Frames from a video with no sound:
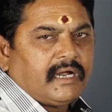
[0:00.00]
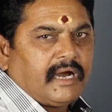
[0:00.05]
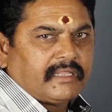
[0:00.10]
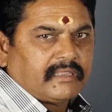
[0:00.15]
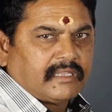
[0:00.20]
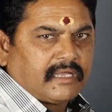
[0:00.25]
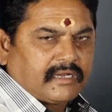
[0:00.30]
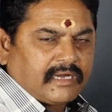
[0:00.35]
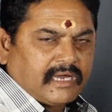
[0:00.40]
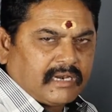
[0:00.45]

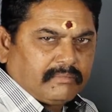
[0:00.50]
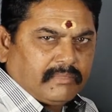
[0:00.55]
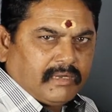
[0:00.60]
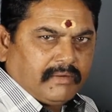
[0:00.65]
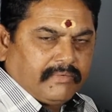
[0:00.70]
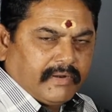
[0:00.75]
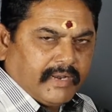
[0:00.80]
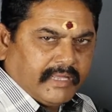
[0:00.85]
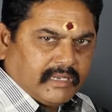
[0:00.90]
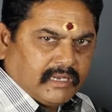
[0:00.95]
அந்த
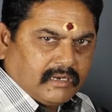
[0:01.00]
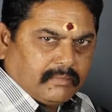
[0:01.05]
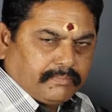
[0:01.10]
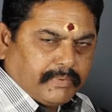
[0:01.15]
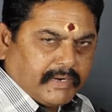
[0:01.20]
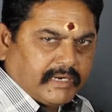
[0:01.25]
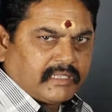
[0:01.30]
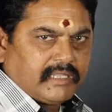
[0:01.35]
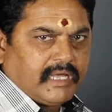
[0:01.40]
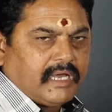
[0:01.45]
கர்ம வினையின்
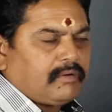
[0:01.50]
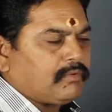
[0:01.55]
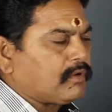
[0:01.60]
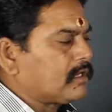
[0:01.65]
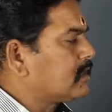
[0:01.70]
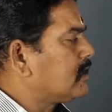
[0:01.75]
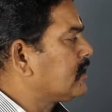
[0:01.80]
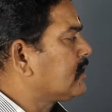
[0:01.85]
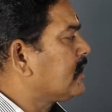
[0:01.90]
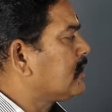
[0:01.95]
படி தான்
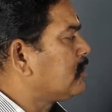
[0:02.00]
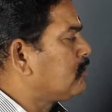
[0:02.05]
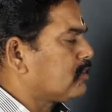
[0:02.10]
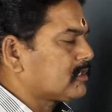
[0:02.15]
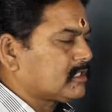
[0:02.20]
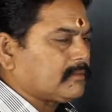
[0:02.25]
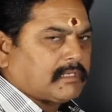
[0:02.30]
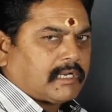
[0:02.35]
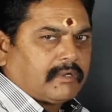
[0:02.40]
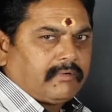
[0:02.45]
ஒருத்தனுக்கு அந்த
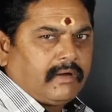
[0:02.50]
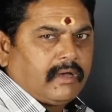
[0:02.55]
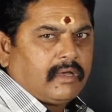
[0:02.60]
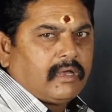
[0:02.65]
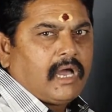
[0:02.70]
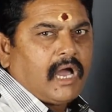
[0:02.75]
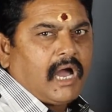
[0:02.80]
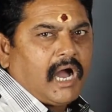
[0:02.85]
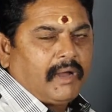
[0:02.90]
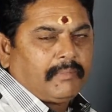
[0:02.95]
தோஷம்ன்ற
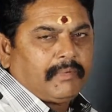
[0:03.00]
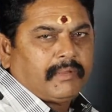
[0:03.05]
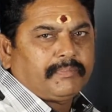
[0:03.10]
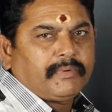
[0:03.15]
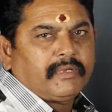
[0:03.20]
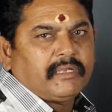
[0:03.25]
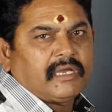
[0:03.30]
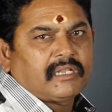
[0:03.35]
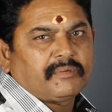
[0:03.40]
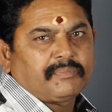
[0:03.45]

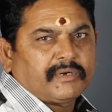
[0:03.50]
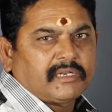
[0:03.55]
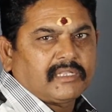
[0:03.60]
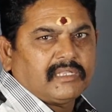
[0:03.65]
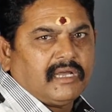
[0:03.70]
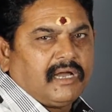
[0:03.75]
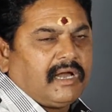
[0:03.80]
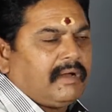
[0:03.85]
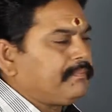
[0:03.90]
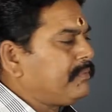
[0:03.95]
அமைப்பே
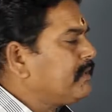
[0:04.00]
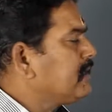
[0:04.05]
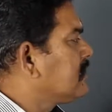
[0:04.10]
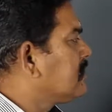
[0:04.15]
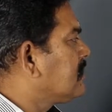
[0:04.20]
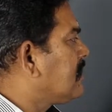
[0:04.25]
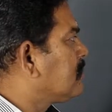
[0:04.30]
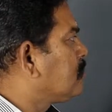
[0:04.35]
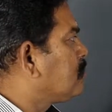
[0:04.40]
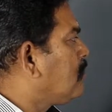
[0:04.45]
ஏற்படுது அப்போ
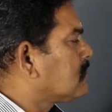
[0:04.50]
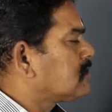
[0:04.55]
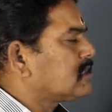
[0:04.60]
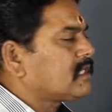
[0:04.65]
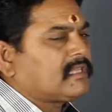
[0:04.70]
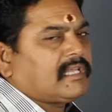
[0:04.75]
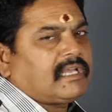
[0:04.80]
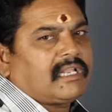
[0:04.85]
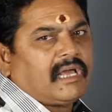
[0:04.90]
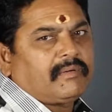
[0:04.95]
இந்த
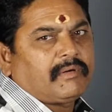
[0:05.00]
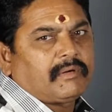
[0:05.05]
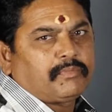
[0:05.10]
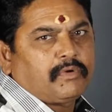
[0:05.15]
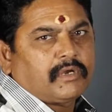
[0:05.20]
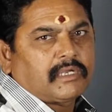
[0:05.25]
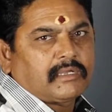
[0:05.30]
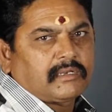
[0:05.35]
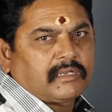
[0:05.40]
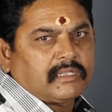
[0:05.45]
தோஷத்தை நாம்
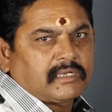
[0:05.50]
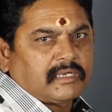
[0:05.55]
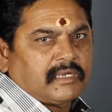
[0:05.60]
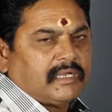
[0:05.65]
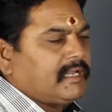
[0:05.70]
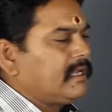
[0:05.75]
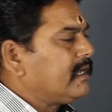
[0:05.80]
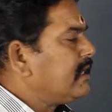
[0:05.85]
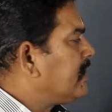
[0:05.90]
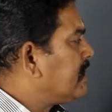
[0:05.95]

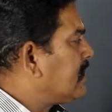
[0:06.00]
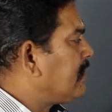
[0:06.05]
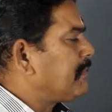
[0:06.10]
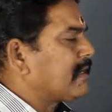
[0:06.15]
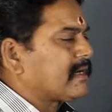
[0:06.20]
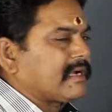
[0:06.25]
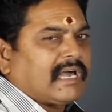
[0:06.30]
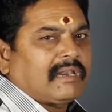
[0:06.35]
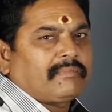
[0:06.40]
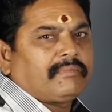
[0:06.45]
போய்க்கிறதுக்கு
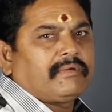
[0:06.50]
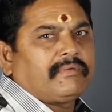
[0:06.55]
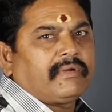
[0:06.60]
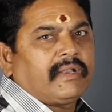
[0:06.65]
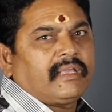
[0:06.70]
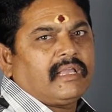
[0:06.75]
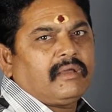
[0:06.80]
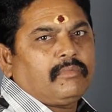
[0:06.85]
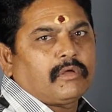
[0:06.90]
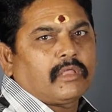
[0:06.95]
நம்ம கர்ம
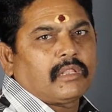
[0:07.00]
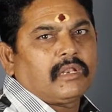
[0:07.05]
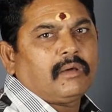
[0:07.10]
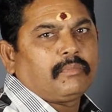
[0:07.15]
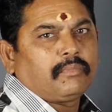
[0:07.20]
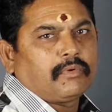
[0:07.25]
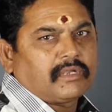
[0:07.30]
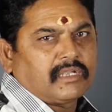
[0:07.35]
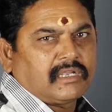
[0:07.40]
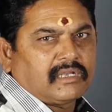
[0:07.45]
வினையை
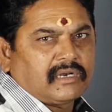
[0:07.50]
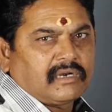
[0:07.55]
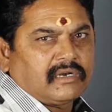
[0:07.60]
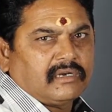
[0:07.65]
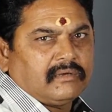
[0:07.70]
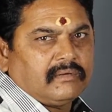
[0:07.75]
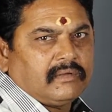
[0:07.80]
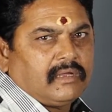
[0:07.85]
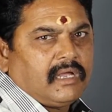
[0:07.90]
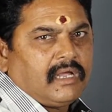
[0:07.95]
முதல்ல
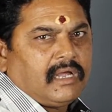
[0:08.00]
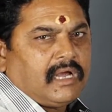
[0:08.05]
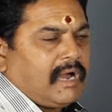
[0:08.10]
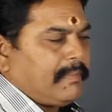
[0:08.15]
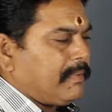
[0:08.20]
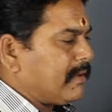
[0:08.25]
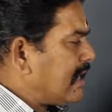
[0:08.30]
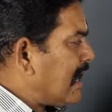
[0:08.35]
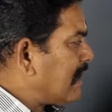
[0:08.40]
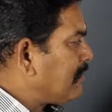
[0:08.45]
போக்கிக்கிறணும்
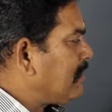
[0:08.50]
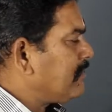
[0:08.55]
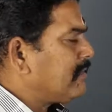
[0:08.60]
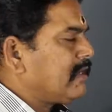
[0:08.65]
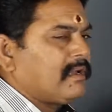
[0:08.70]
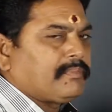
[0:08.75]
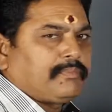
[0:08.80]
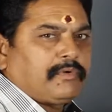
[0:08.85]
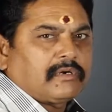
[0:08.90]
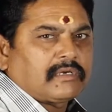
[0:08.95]
அப்போ கர்ம
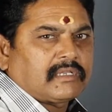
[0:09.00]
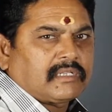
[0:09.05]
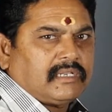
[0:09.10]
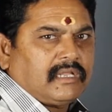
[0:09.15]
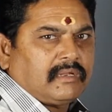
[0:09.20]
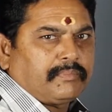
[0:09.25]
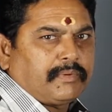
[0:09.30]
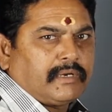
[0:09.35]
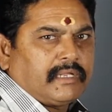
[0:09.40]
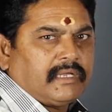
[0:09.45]
வினையை
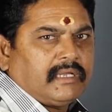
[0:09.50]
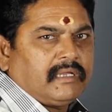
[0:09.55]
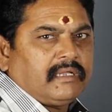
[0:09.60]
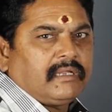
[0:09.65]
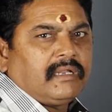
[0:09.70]
போக்குறதுனா எப்படி